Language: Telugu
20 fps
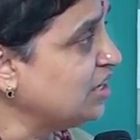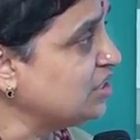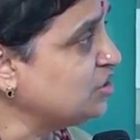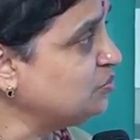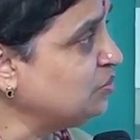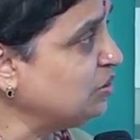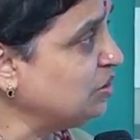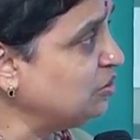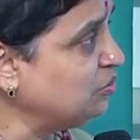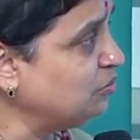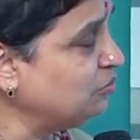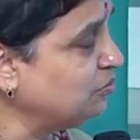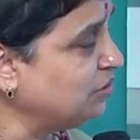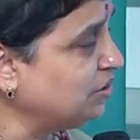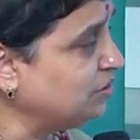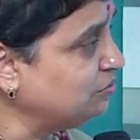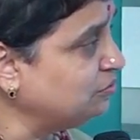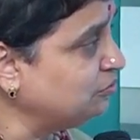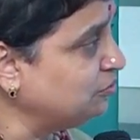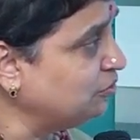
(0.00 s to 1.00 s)
హస్బెండ్
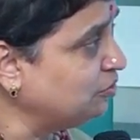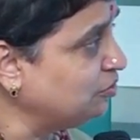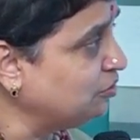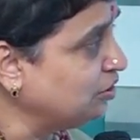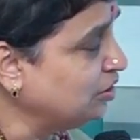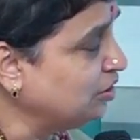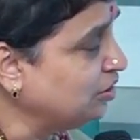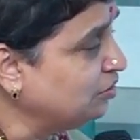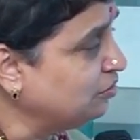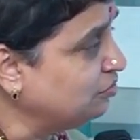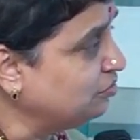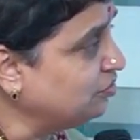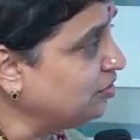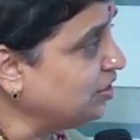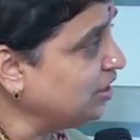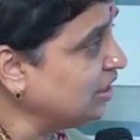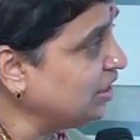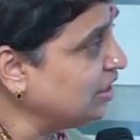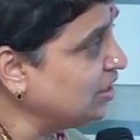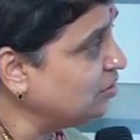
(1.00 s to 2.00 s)
వైఫ్
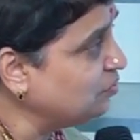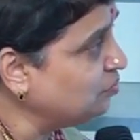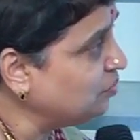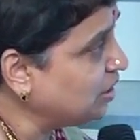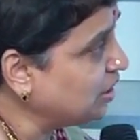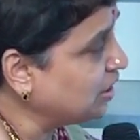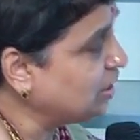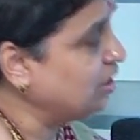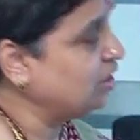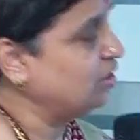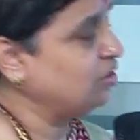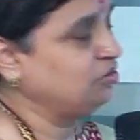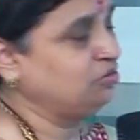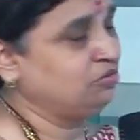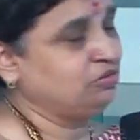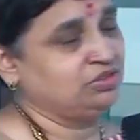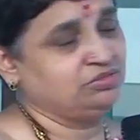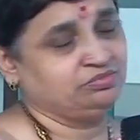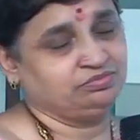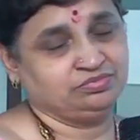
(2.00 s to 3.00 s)
ఫ్రీగా
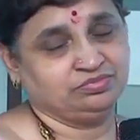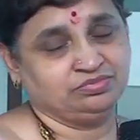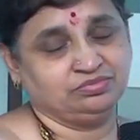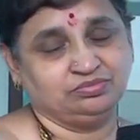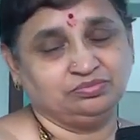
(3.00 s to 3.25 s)
మాట్లాడుకోవడం